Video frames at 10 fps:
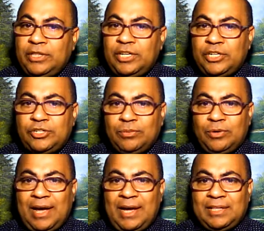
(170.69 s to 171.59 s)
এর
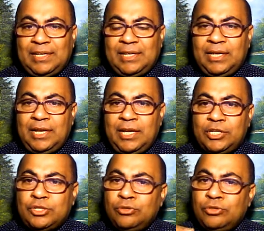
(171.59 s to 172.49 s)
পঁয়ত্রিশ নম্বর আয়াতে
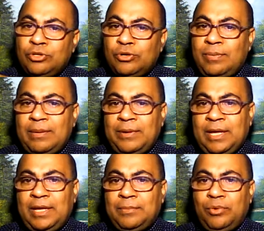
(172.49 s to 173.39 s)

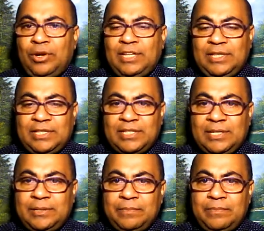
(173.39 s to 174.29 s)
সুন্দরভাবে বলে
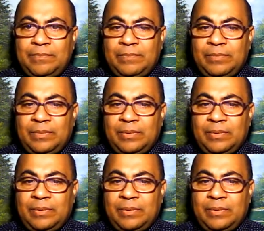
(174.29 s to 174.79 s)
দিয়েছে